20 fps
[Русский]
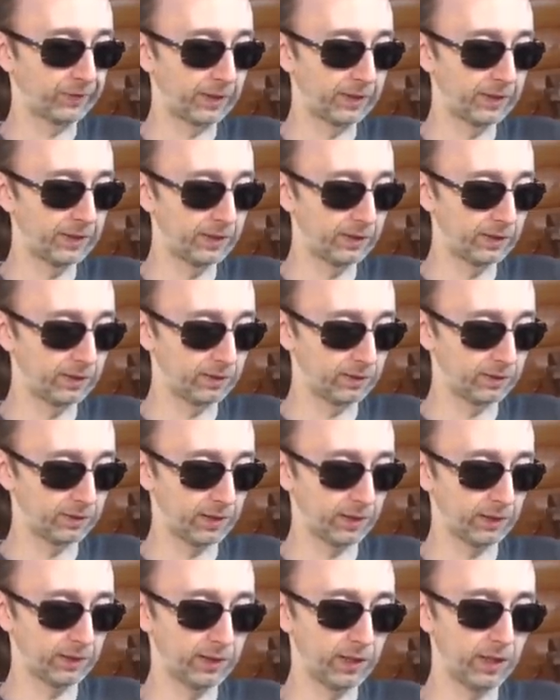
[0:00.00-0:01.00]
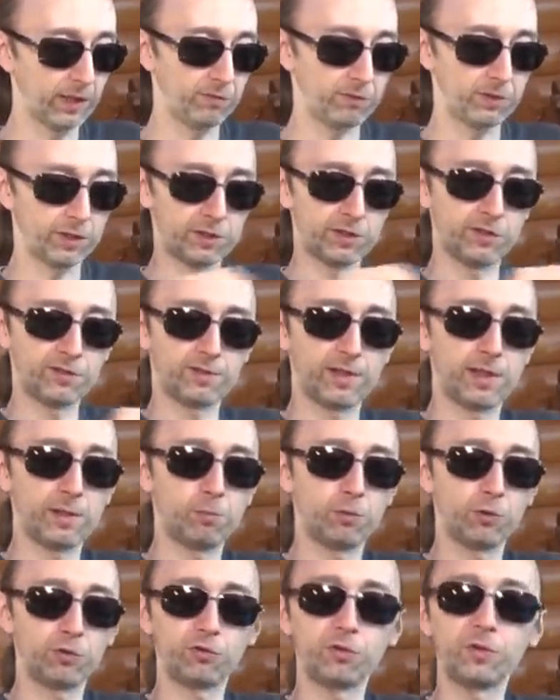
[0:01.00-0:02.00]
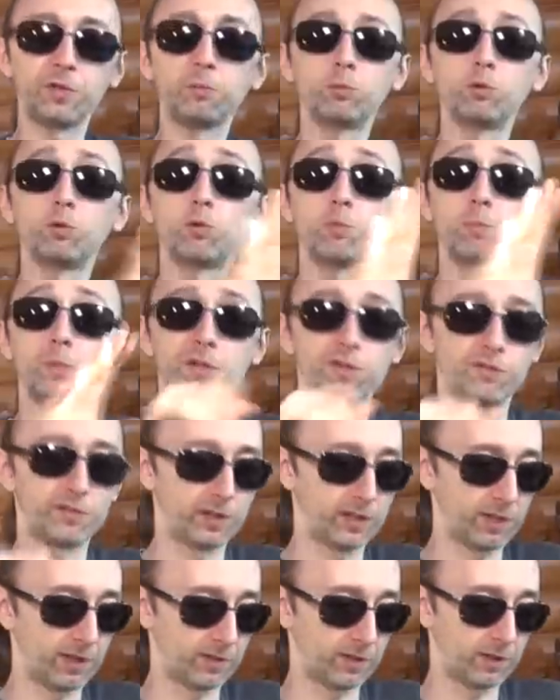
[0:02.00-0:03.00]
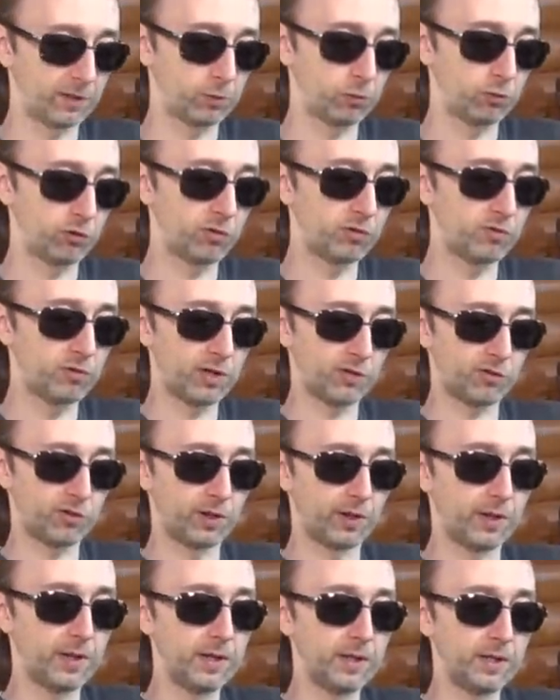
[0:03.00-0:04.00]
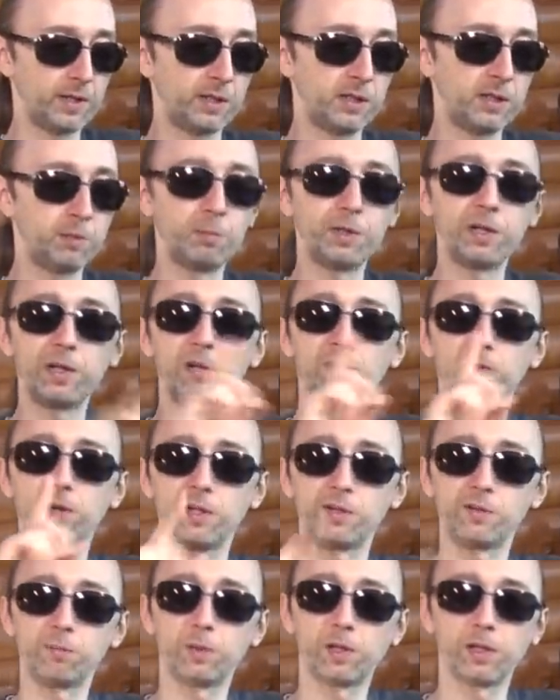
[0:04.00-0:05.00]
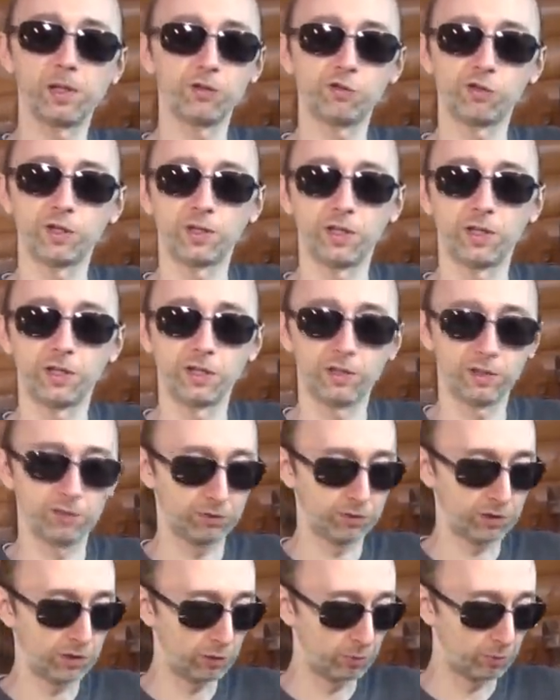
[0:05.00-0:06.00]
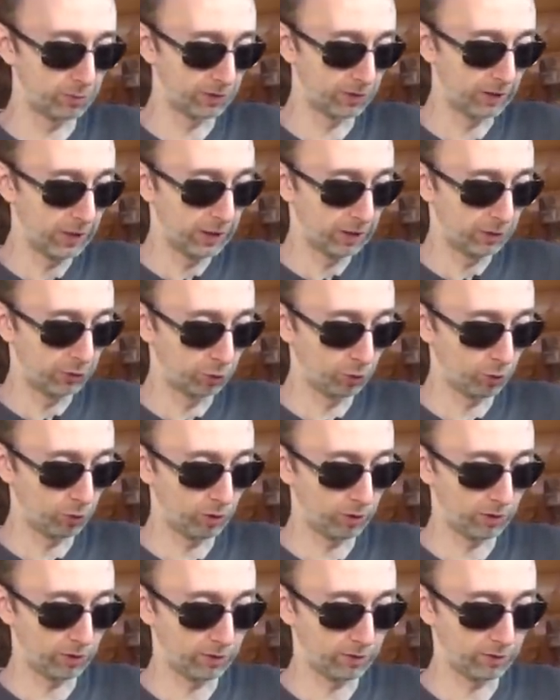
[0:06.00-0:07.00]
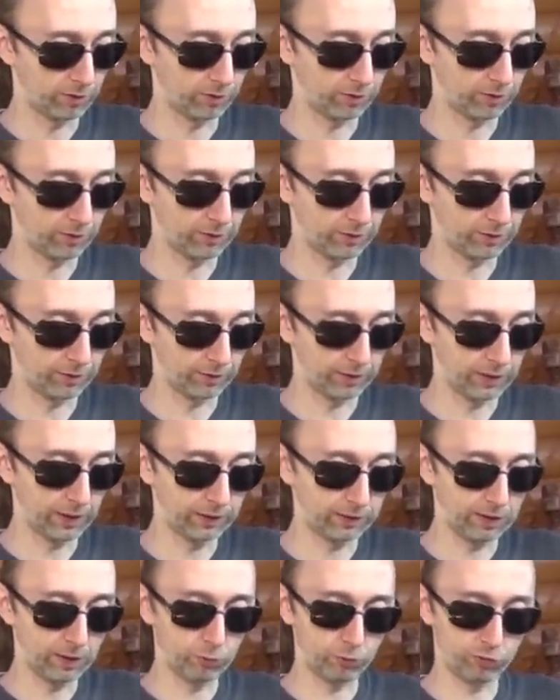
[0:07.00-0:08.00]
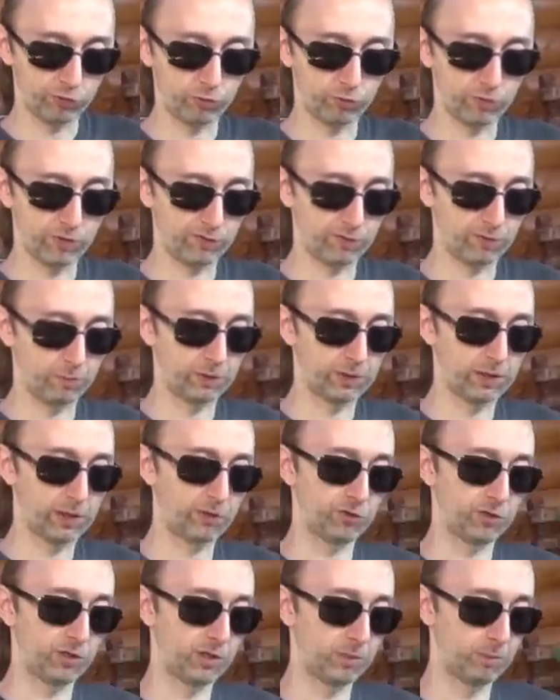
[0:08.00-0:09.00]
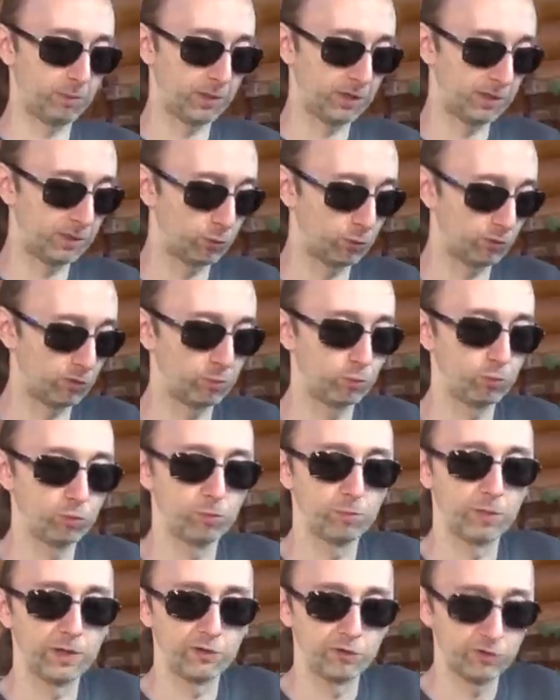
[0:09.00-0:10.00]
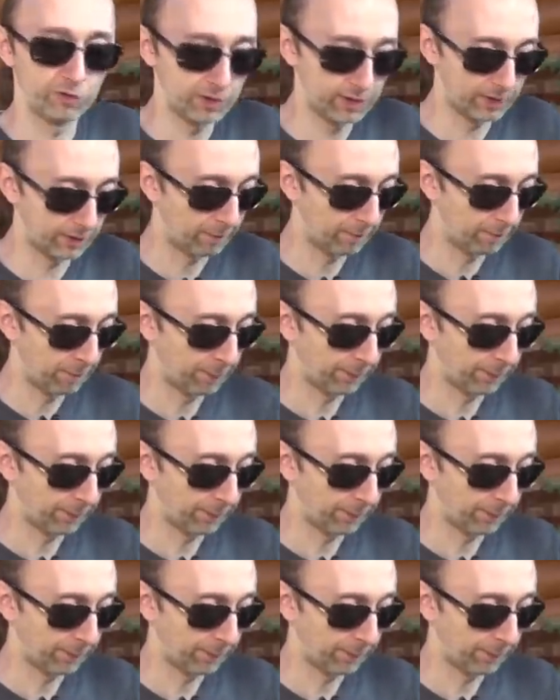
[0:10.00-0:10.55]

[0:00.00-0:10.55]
и э, тогда верхние слои почвы не будут пересыхать, а это очень важно. Не переливайте баклажаны, они этого не любят. Но э, когда уже у вас баклажаны поднимутся, будут большие,